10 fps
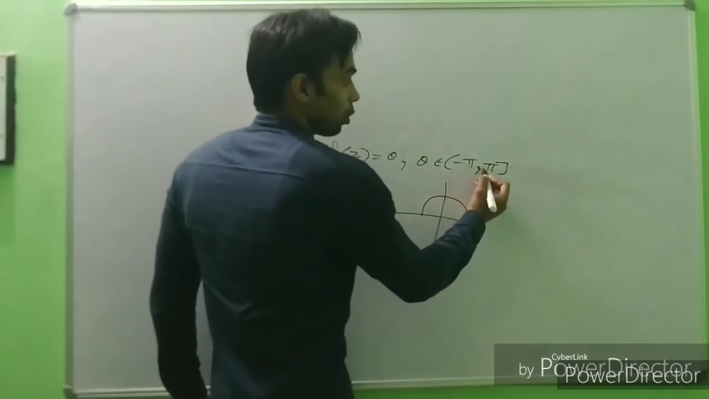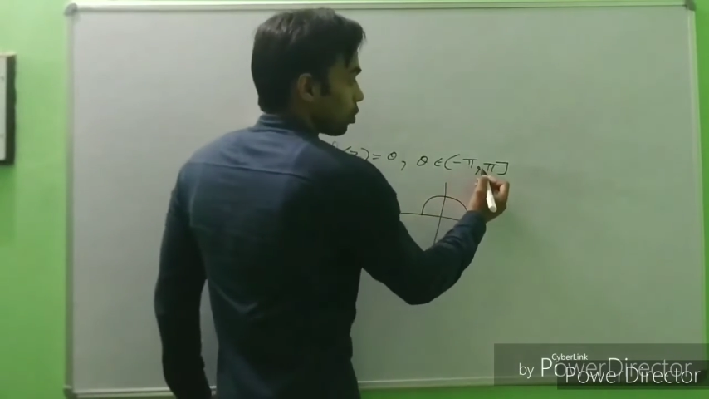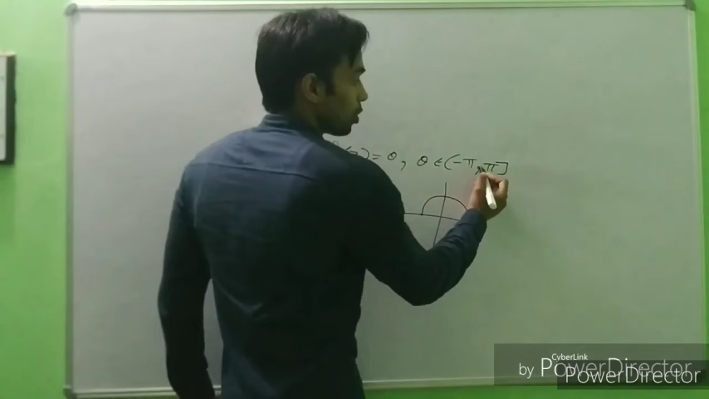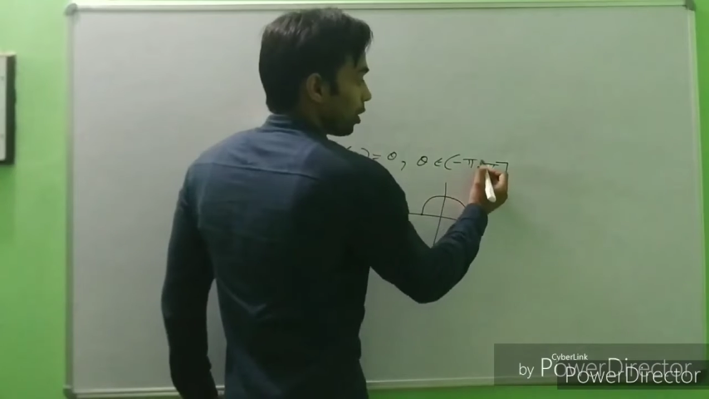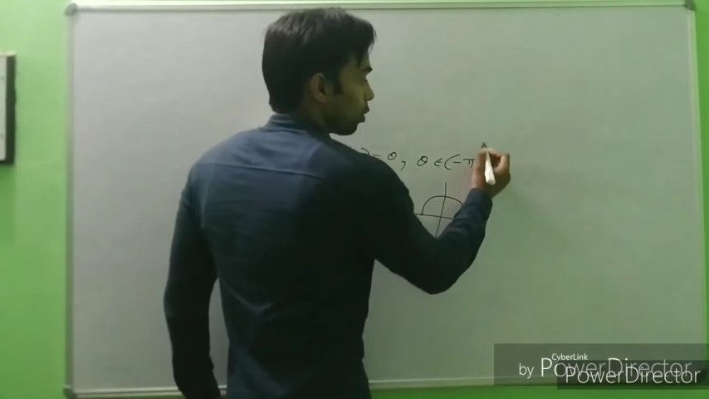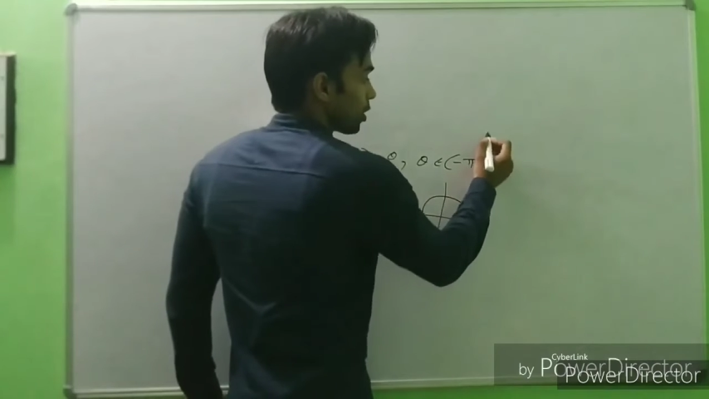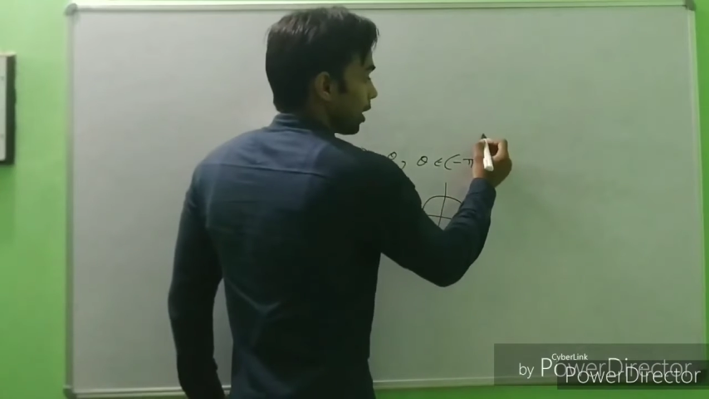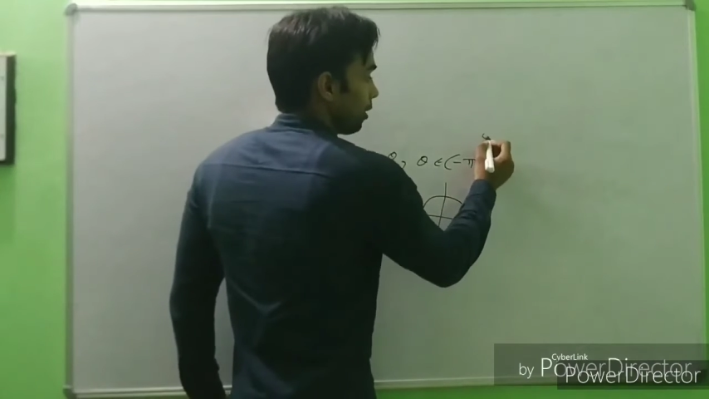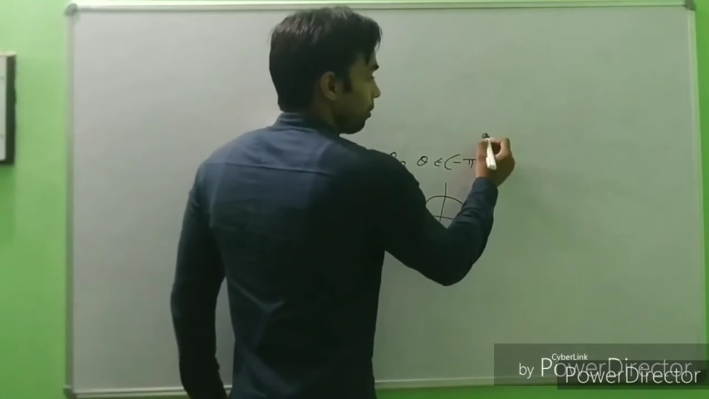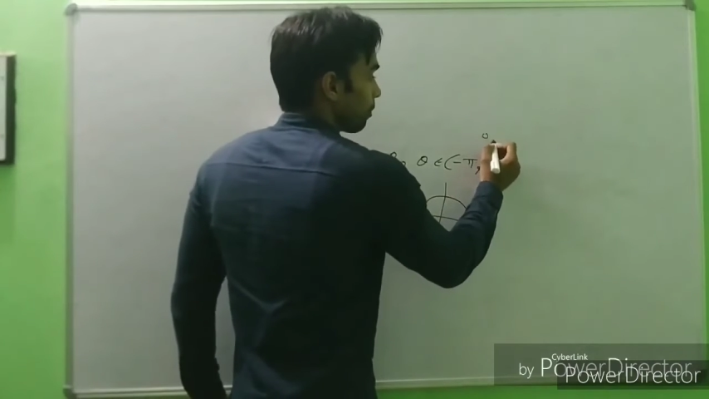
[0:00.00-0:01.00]
तो जीरो
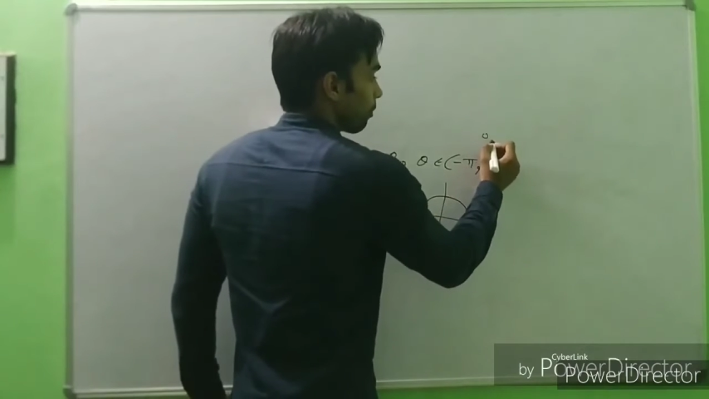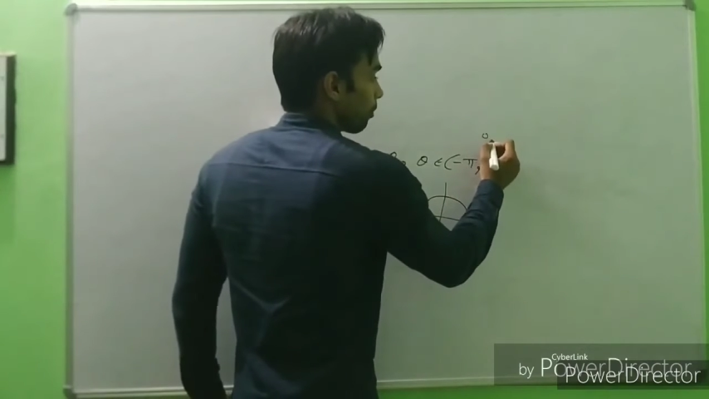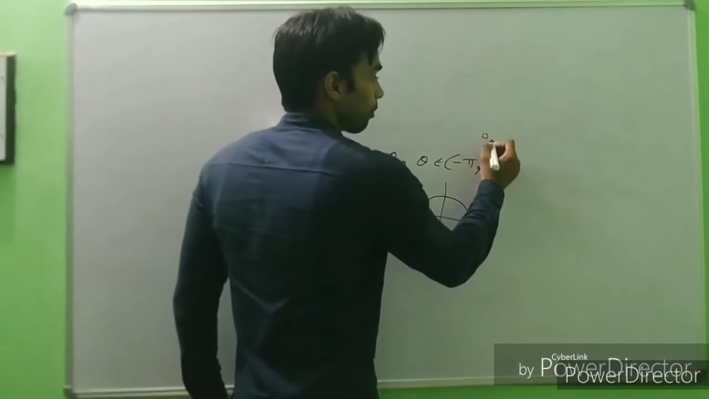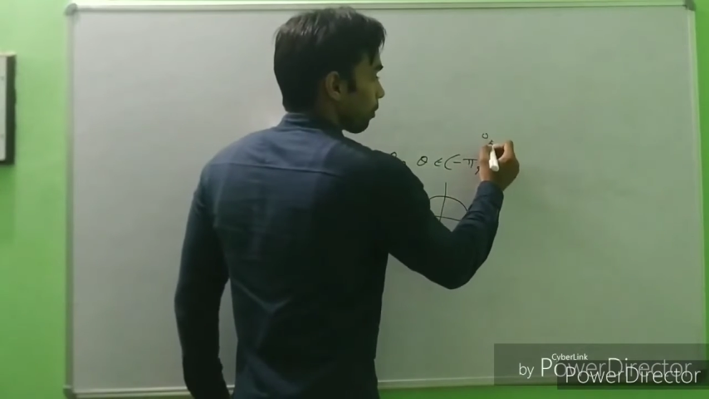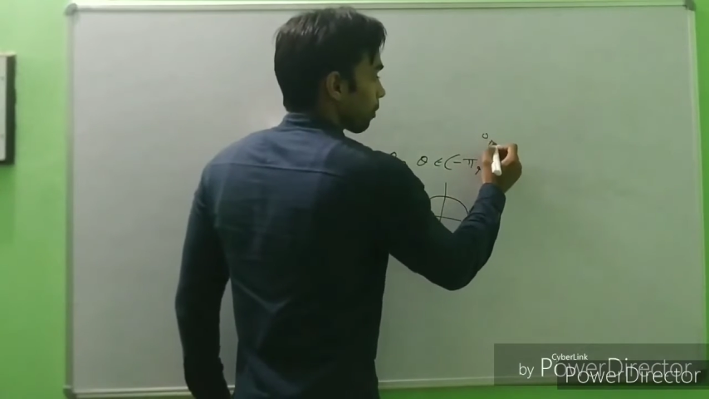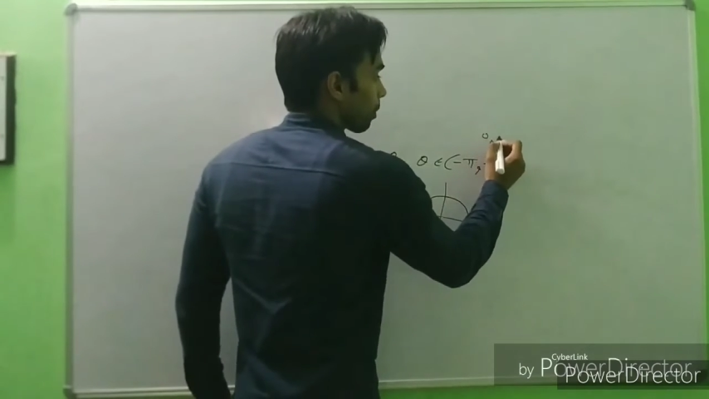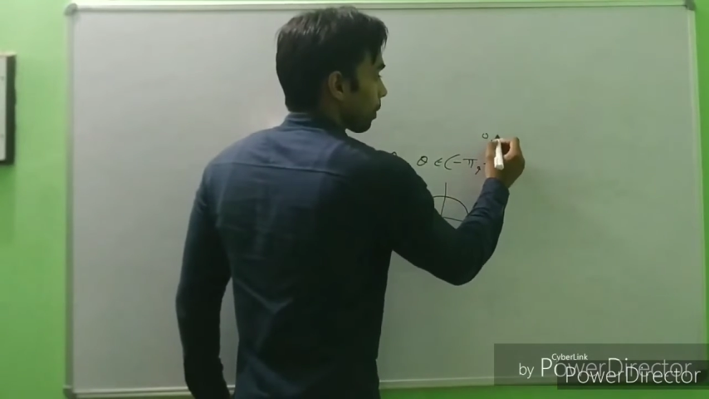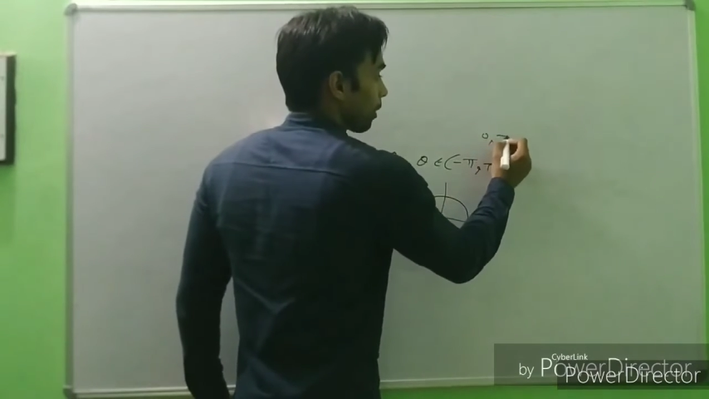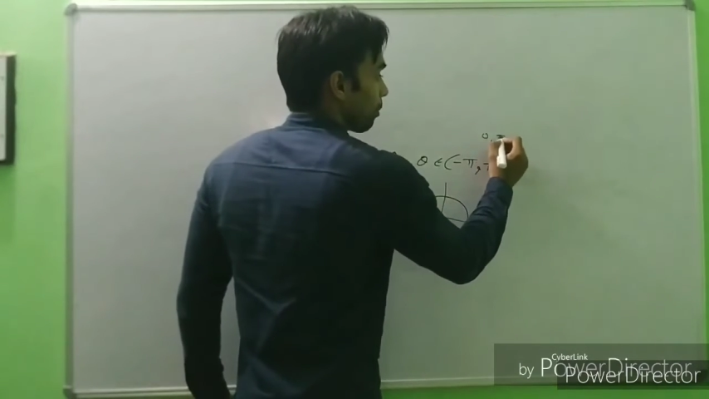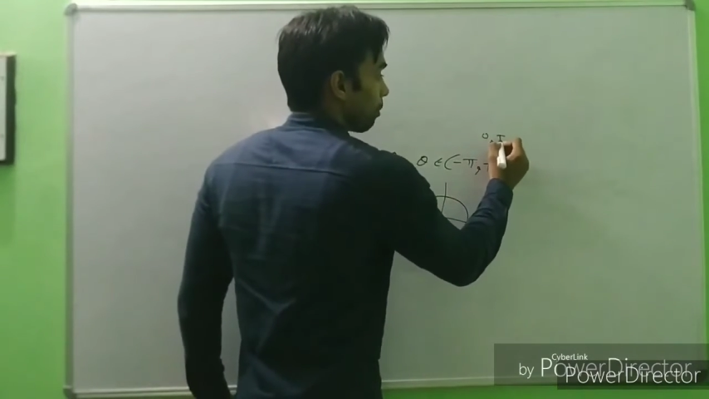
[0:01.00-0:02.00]
से
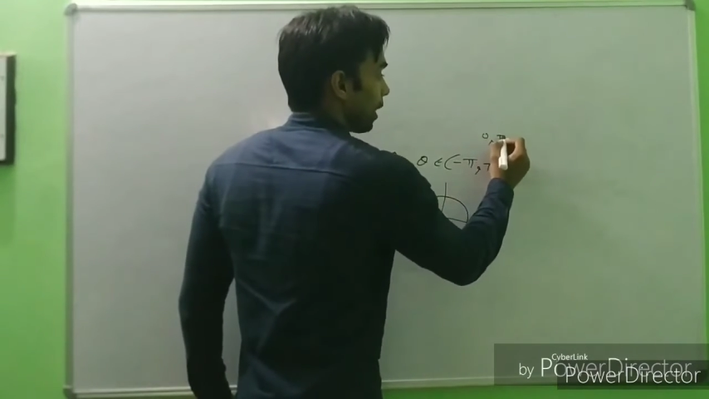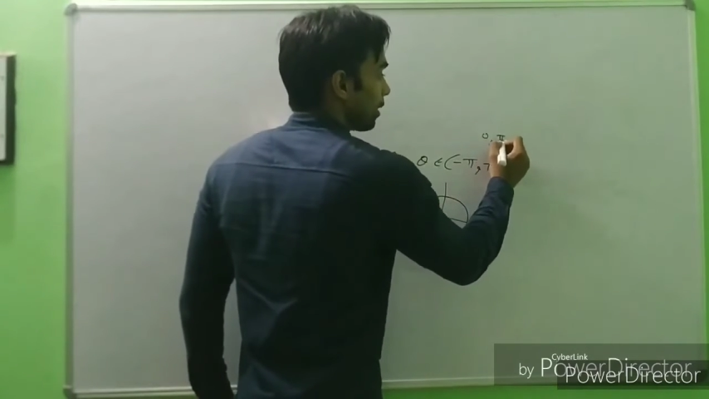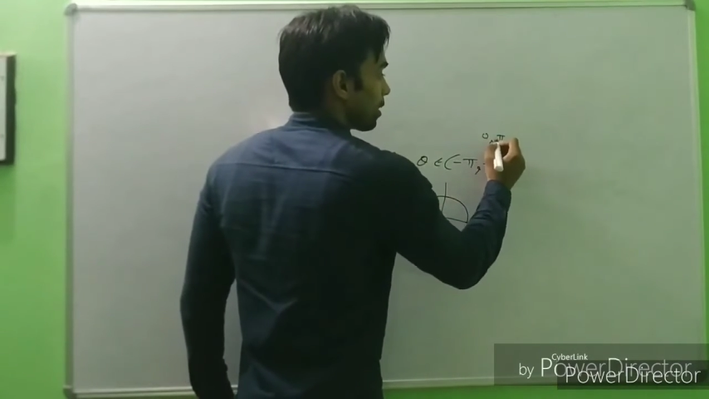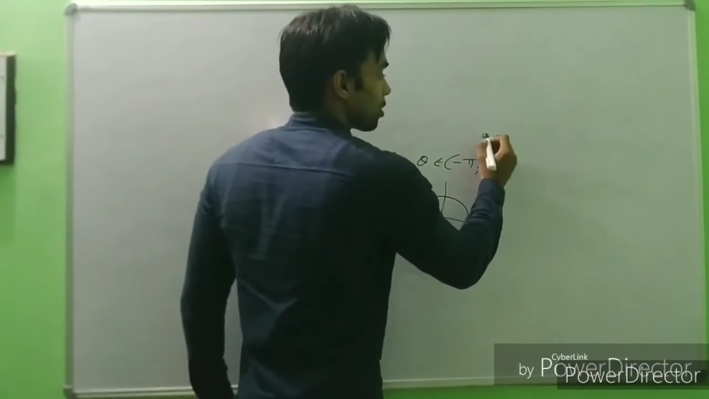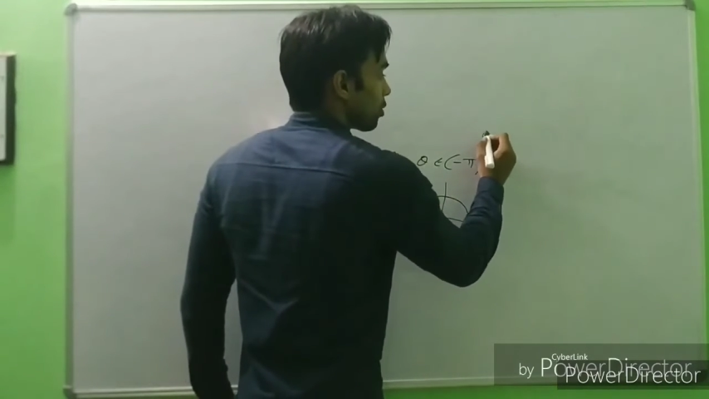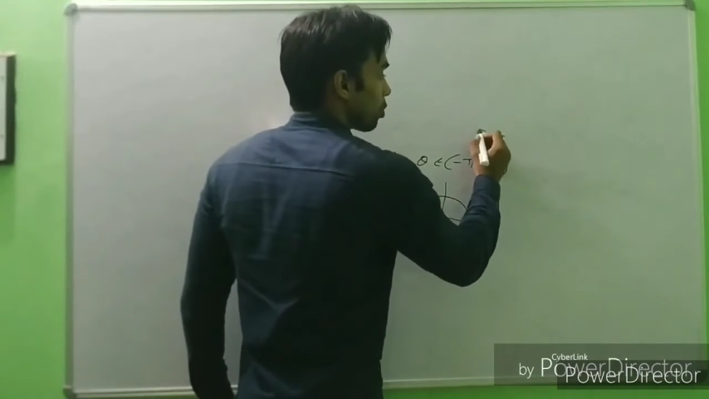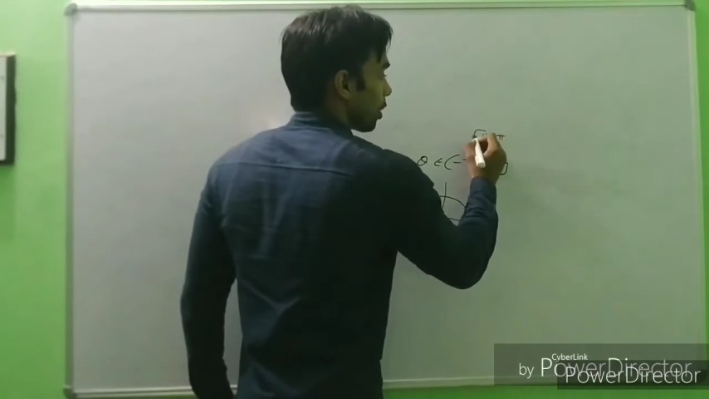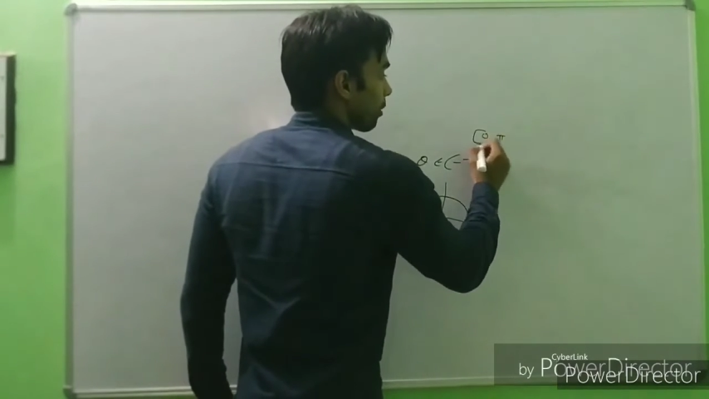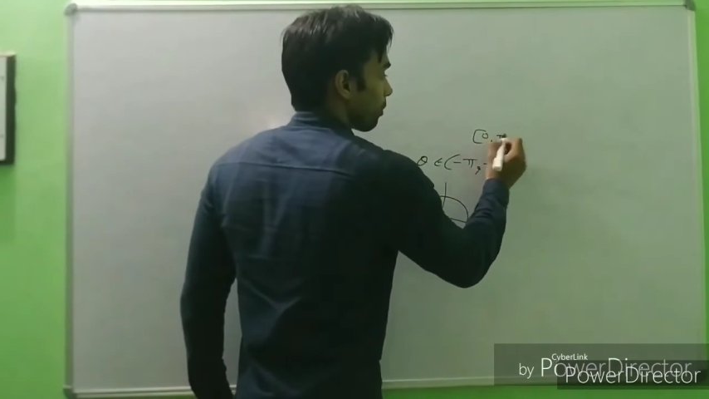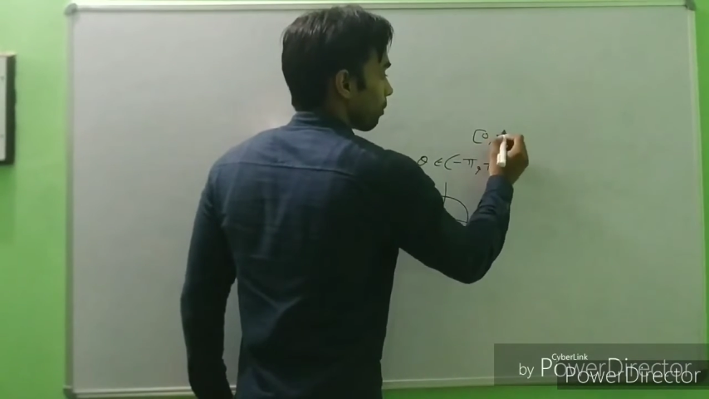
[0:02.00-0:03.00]
पाई तक जा
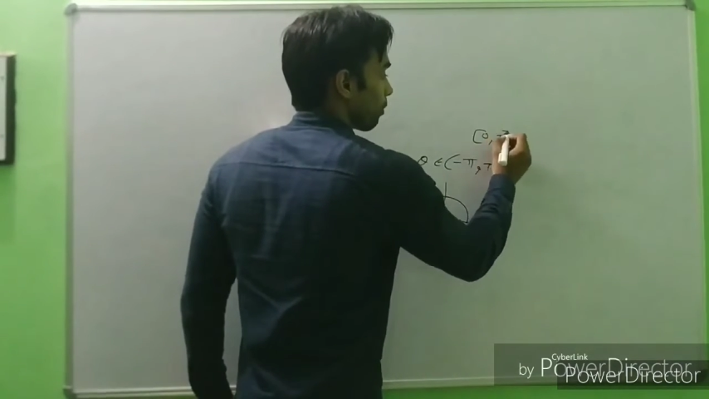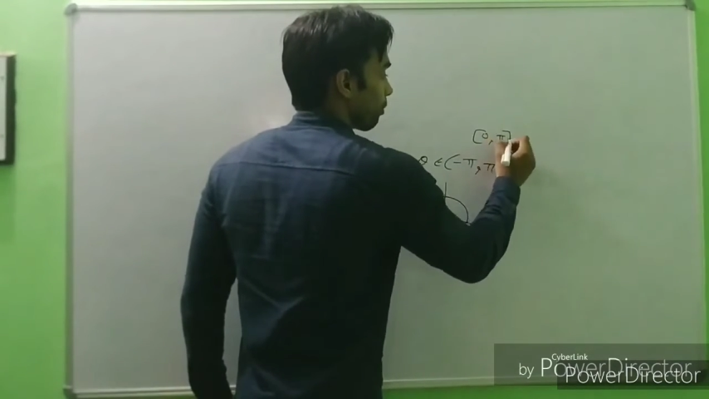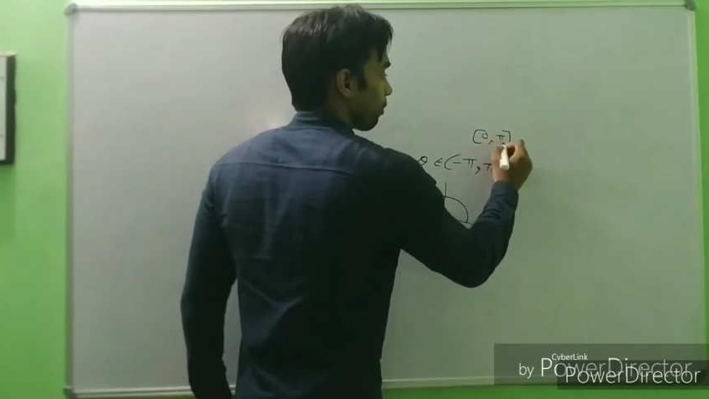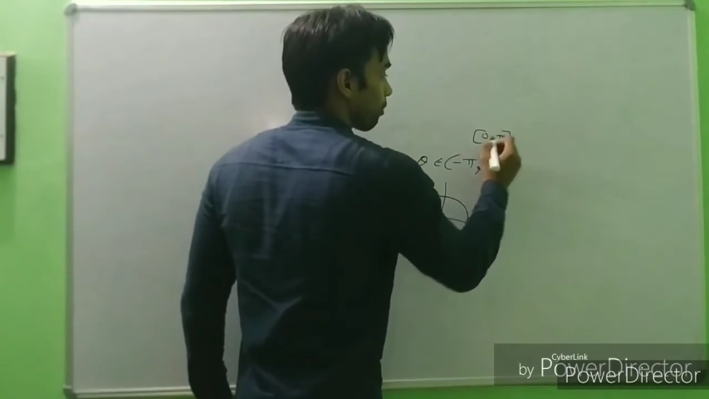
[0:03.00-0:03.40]
चुकी